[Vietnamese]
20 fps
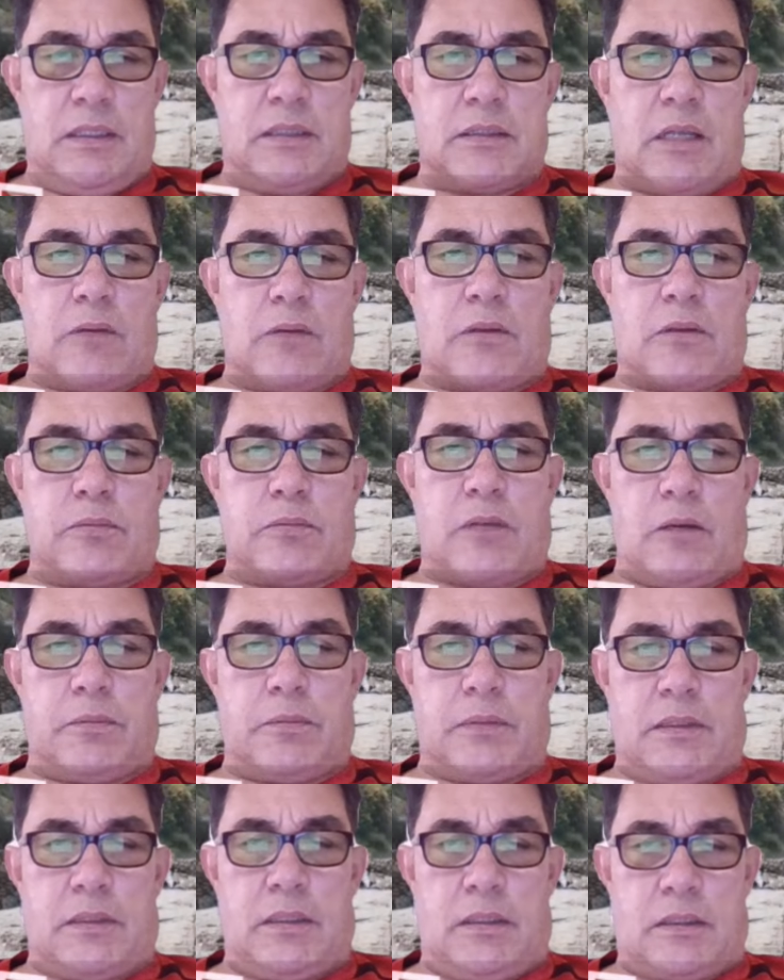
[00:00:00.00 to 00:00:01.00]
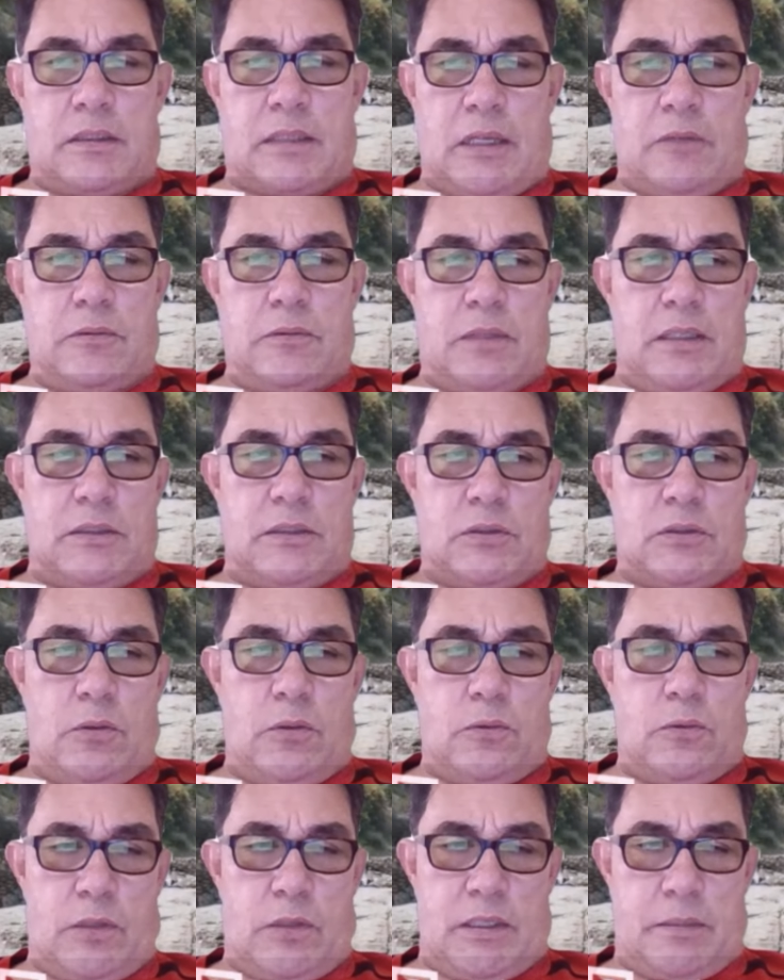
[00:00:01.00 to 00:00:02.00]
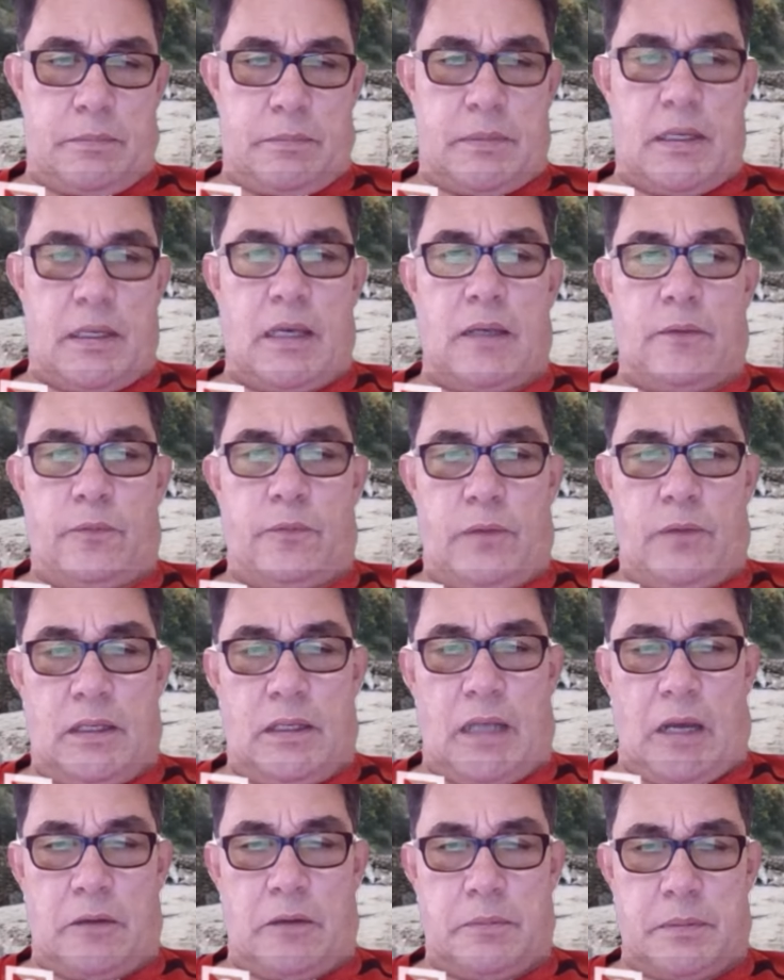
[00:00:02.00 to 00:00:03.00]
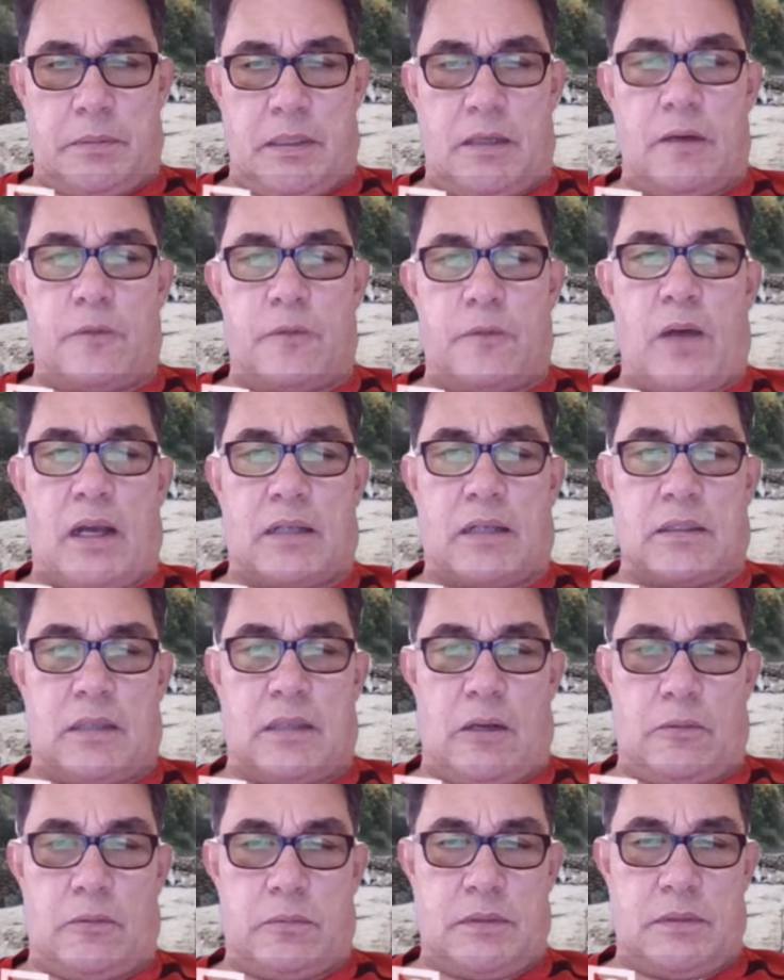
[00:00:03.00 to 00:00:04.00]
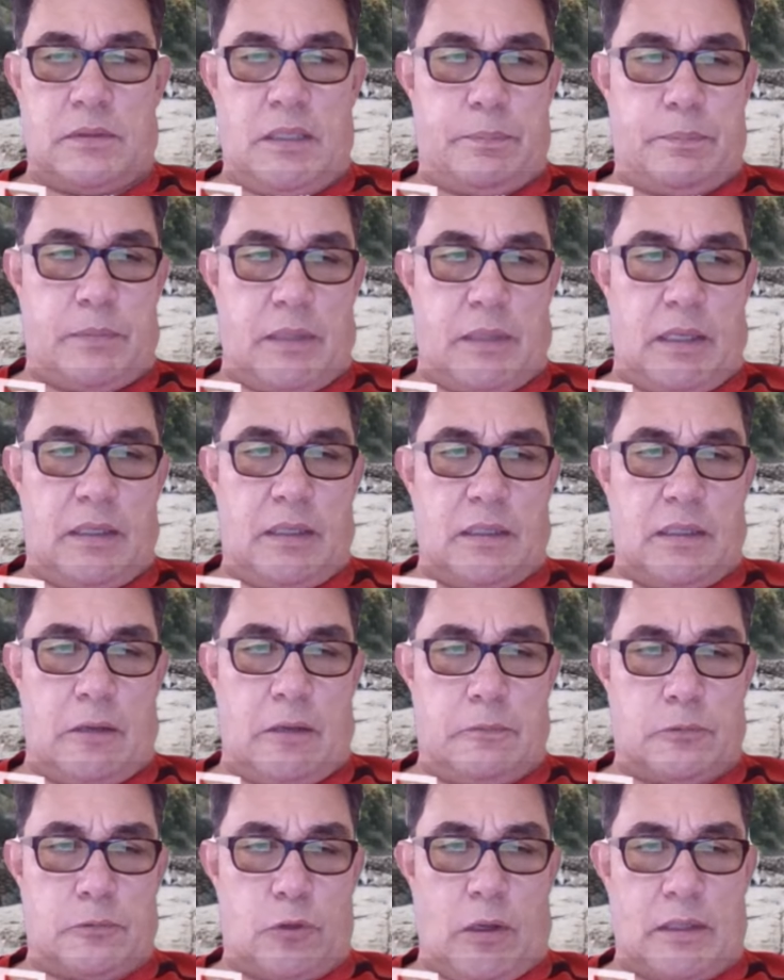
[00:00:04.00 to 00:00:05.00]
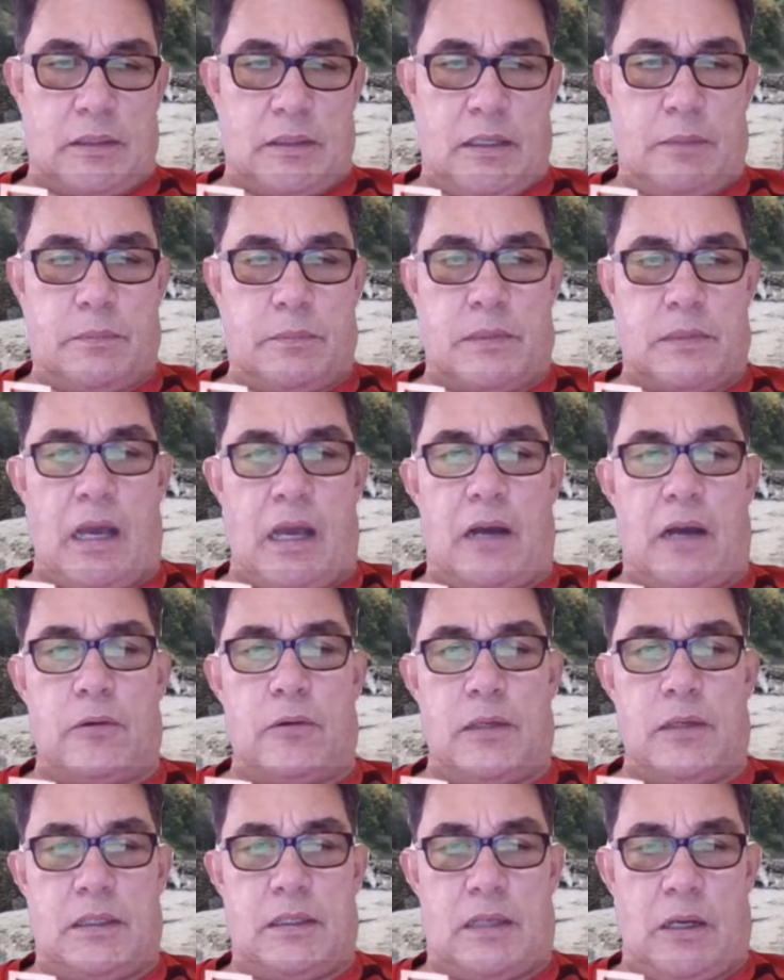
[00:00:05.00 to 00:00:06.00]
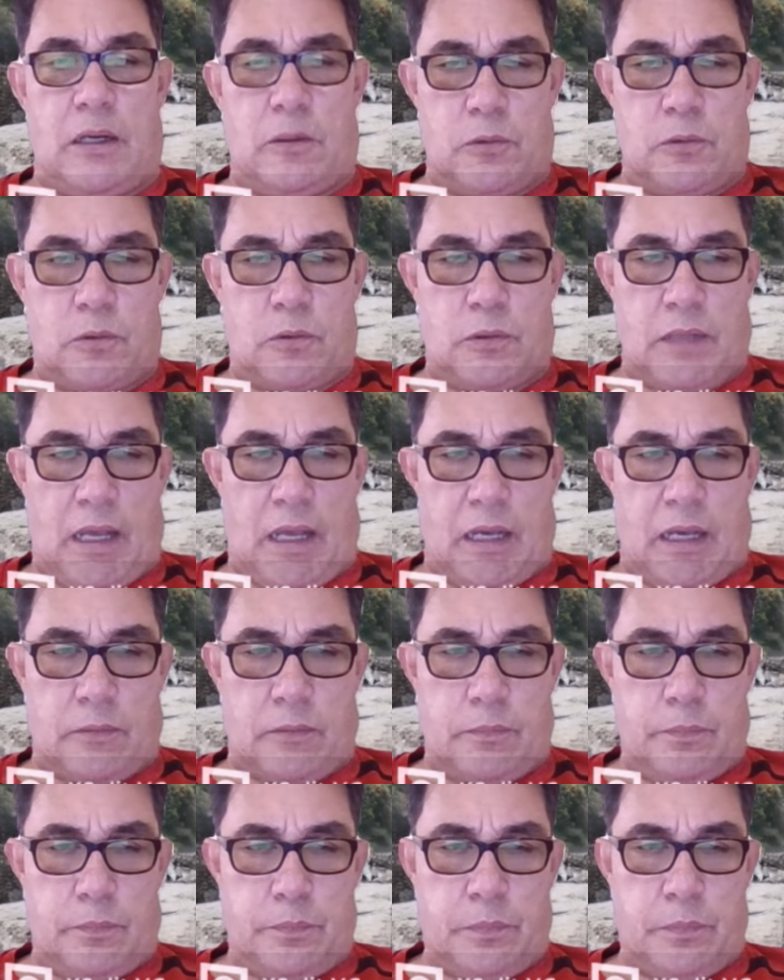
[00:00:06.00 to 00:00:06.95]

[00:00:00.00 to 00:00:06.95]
Tào Công Công vừa kéo nghi tố quyên về phía lão vừa phát động tiếp chỉ công toan điểm vào yết hầu của nàng.